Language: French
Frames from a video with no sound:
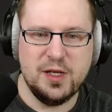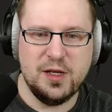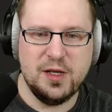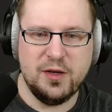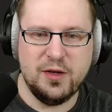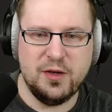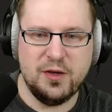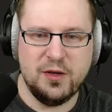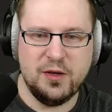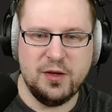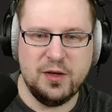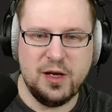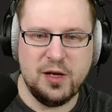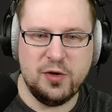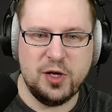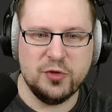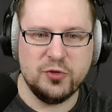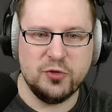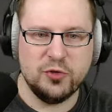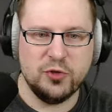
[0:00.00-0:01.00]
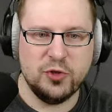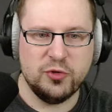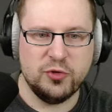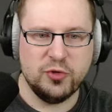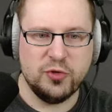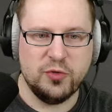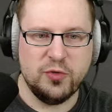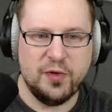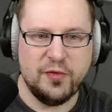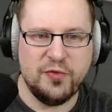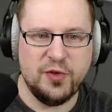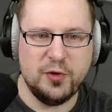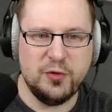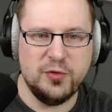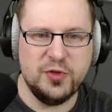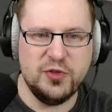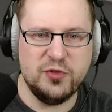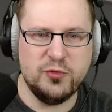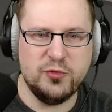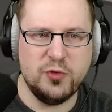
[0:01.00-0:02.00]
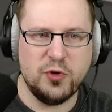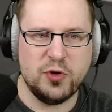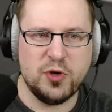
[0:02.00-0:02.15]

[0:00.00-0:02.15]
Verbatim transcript: Euh, alors attendez, attendez, on va faire le discours